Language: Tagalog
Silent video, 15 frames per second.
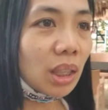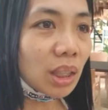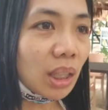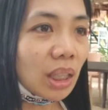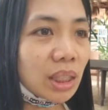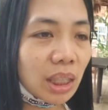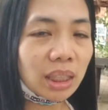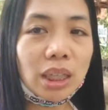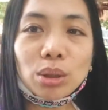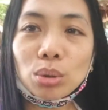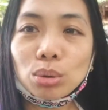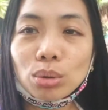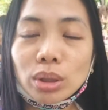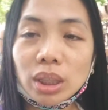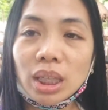Kasi
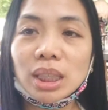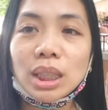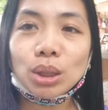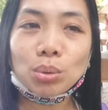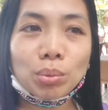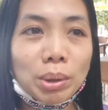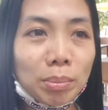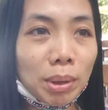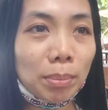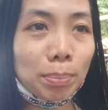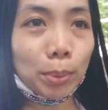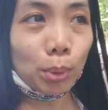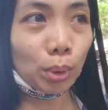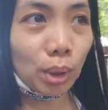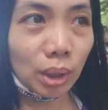nandoon sila sa swimming
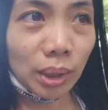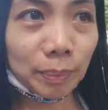pool.